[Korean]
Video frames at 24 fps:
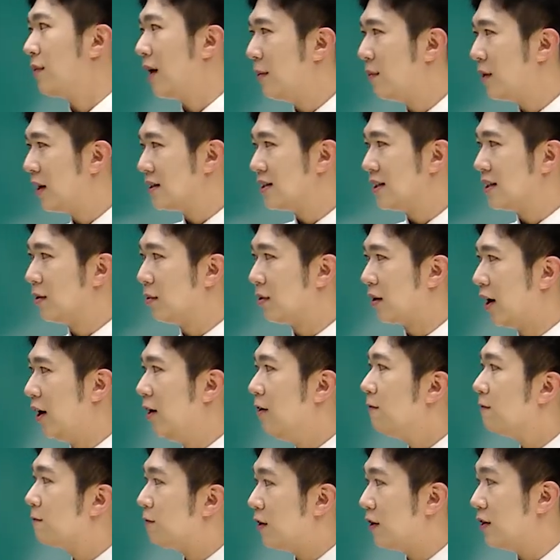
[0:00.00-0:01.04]
한번 같이
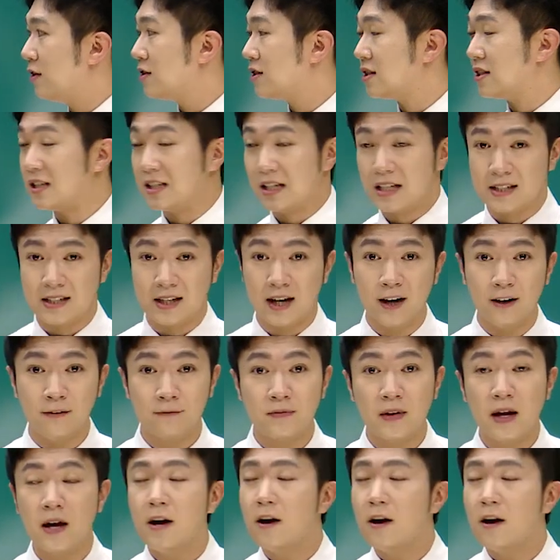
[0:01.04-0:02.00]
읽어볼까요? First, 시작.